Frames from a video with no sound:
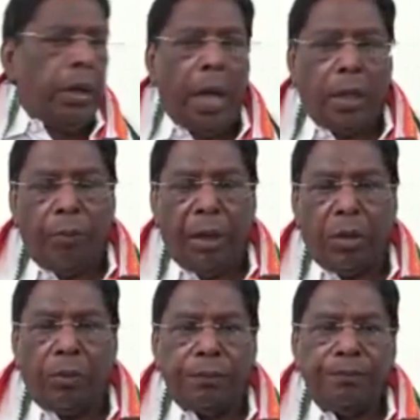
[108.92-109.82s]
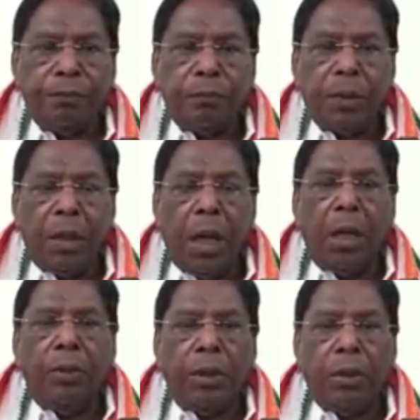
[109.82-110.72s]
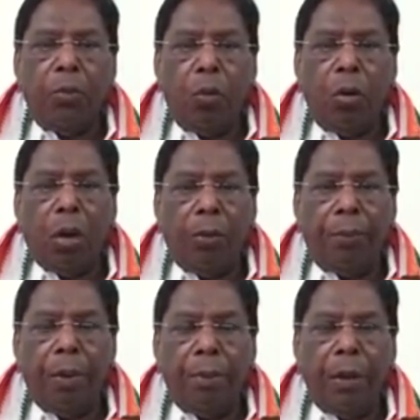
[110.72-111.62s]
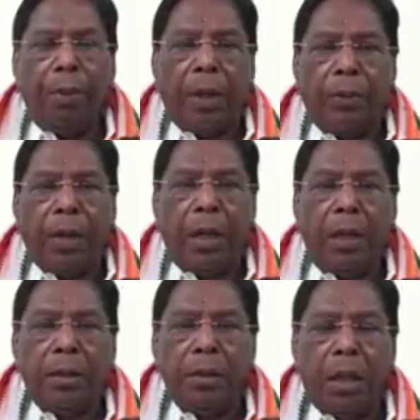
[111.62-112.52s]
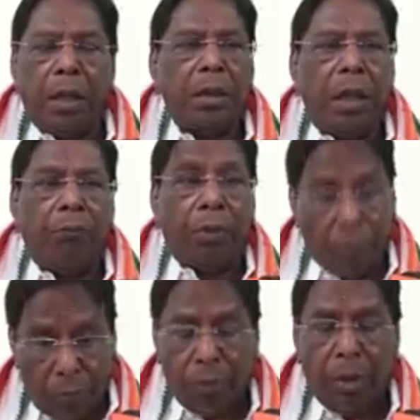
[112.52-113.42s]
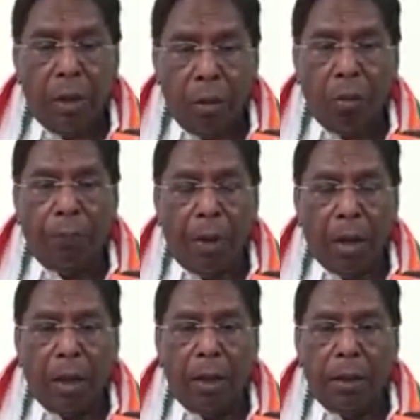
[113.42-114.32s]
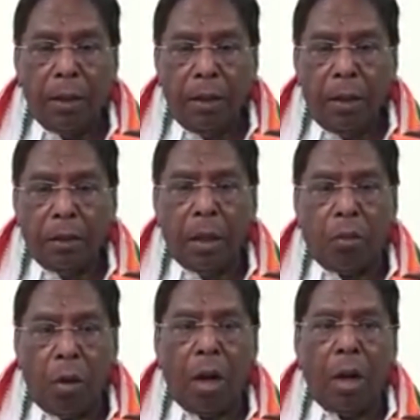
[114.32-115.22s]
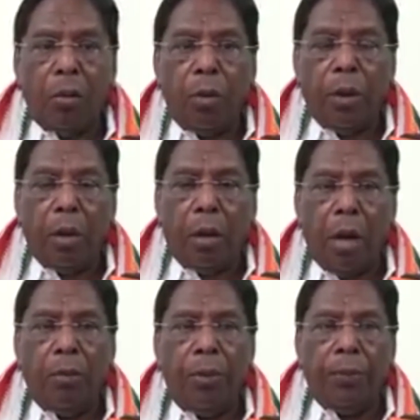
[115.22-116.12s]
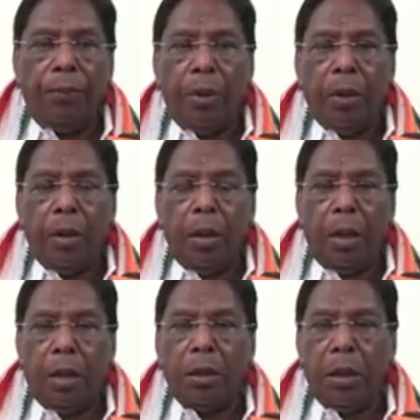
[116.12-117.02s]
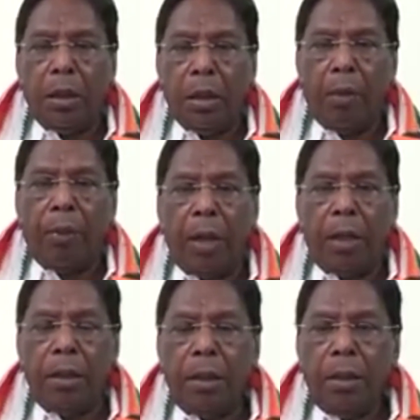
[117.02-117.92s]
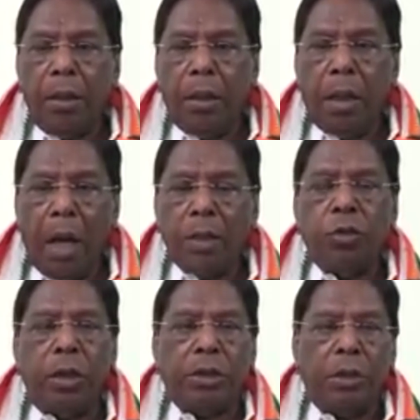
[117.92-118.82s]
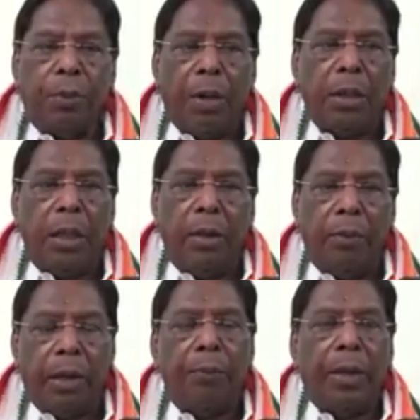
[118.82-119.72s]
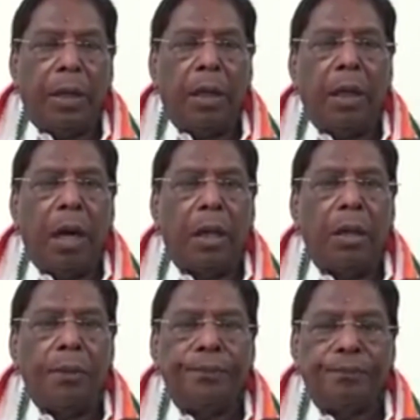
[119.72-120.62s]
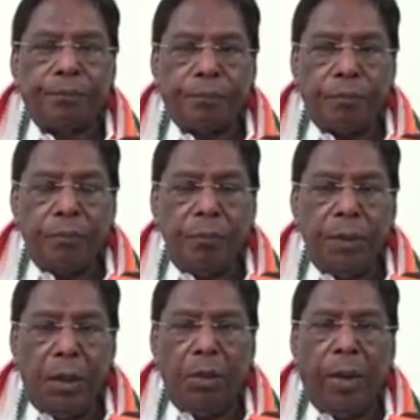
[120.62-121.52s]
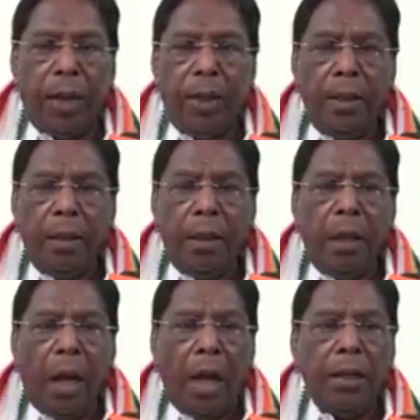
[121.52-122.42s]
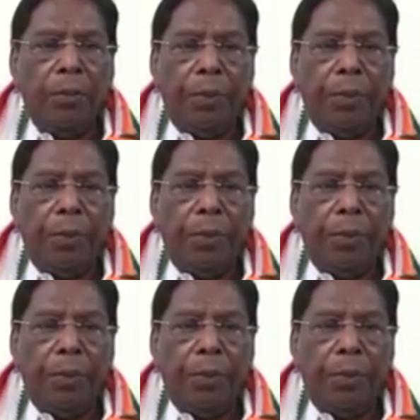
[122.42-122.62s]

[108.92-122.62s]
நேற்று மட்டும் எழுபத்தி மூன்றுக்கு மேற்பட்டவர்கள் இறந்து இப்போ குறிப்பாக இந்த கொரோனா நோய் கண்டுபிடிப்பு இருந்து அவர்கள் ஐசோலேஷன் பகுதியிலே வைக்கப்பட்டிருக்கிறார்கள் இதுவரை ஐந்து